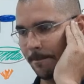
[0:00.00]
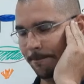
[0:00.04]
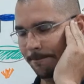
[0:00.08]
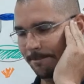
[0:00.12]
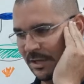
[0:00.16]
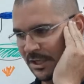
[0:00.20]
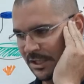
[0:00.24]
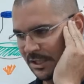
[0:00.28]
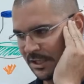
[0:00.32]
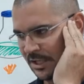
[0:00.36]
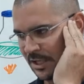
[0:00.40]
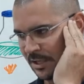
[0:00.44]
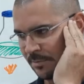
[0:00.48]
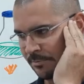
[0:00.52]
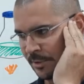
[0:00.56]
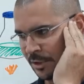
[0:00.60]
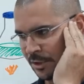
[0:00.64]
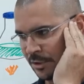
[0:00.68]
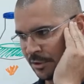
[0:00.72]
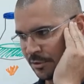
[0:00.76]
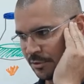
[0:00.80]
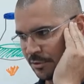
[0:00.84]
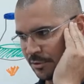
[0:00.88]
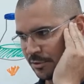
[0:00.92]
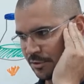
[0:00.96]
Bem,
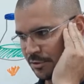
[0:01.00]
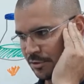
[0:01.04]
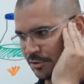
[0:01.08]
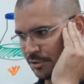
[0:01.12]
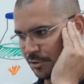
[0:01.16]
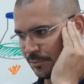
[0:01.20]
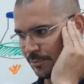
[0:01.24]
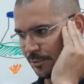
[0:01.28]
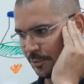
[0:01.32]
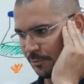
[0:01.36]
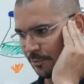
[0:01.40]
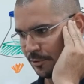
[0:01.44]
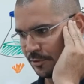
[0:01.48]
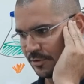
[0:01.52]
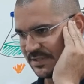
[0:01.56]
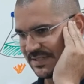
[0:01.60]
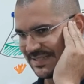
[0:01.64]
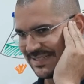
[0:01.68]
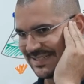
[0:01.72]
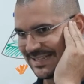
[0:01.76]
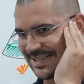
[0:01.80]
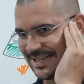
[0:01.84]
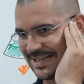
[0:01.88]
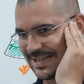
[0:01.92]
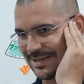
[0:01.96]
amigos do Bilbil
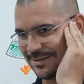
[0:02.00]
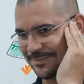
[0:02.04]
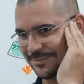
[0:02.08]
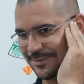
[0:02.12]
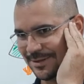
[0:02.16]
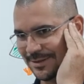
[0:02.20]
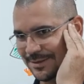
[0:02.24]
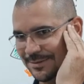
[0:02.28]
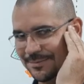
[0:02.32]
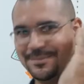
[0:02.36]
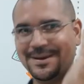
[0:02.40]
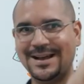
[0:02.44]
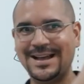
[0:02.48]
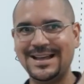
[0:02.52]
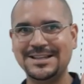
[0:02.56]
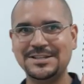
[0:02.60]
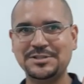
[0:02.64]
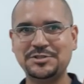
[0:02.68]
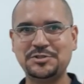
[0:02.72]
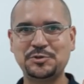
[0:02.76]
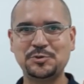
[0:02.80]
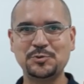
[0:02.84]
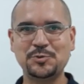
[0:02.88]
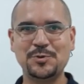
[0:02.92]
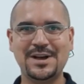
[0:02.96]
Sabe,
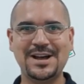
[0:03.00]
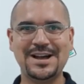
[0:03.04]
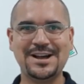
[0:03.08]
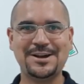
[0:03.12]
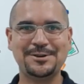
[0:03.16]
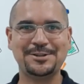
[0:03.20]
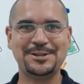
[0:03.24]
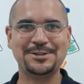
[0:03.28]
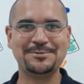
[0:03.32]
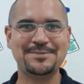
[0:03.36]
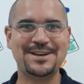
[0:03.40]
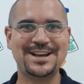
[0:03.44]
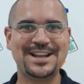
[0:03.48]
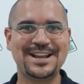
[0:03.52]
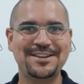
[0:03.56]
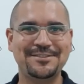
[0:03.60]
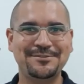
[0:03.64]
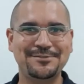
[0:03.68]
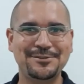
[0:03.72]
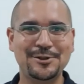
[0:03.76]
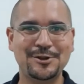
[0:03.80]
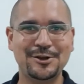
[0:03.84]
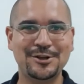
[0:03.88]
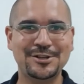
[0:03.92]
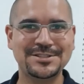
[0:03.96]
mais uma aula
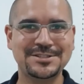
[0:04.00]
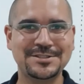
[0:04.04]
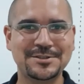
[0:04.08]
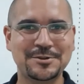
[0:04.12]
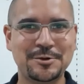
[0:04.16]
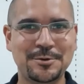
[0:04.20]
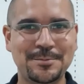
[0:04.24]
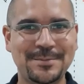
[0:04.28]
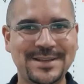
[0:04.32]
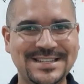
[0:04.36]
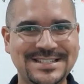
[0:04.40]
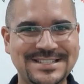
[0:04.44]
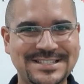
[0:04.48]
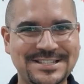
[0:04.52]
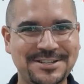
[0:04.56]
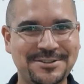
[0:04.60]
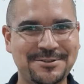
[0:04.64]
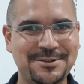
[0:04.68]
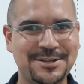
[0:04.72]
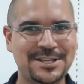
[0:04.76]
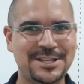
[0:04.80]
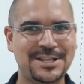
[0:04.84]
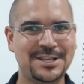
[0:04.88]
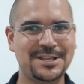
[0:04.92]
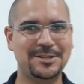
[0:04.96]
maravilhosa começando
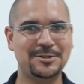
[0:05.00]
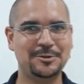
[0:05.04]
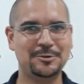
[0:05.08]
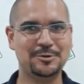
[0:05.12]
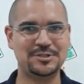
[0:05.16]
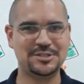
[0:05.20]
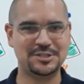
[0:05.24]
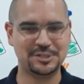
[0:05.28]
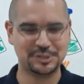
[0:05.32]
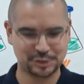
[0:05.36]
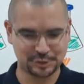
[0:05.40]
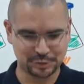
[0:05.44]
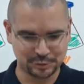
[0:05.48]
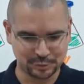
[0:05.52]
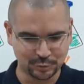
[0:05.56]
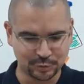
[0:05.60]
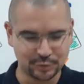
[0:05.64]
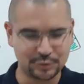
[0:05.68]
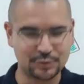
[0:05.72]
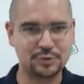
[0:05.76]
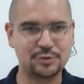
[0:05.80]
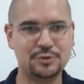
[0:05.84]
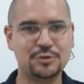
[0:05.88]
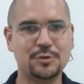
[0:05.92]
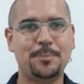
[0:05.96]
aqui dos
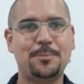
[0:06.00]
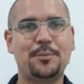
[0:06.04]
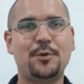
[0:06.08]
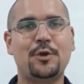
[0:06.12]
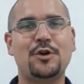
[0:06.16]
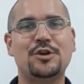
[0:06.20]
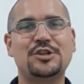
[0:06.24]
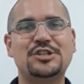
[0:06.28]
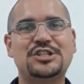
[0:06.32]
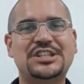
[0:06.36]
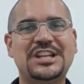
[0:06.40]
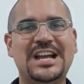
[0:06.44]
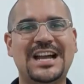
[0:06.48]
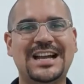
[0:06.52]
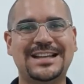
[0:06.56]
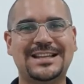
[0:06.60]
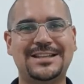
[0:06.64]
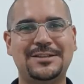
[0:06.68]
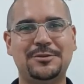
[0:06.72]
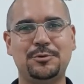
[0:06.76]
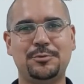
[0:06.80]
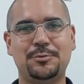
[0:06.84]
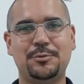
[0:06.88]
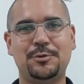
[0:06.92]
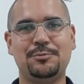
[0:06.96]
estudos do Projac
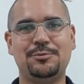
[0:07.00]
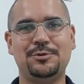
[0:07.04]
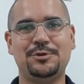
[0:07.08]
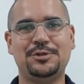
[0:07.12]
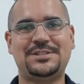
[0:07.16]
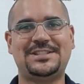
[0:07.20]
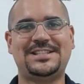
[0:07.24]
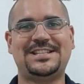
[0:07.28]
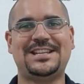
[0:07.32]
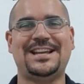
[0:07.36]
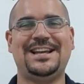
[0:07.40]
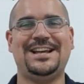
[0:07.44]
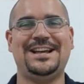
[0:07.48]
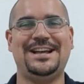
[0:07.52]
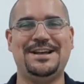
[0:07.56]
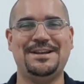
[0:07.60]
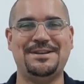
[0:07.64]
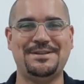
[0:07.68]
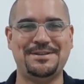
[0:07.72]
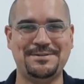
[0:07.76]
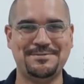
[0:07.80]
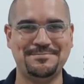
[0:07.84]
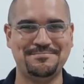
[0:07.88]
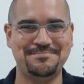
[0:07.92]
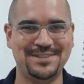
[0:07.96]
do Bilbil
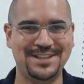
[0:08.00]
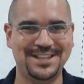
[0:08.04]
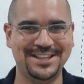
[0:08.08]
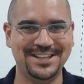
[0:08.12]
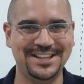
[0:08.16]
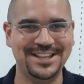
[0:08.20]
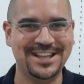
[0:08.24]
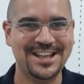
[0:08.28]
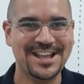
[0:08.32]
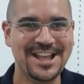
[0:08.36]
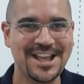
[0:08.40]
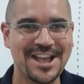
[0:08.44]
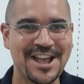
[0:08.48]
Sabe.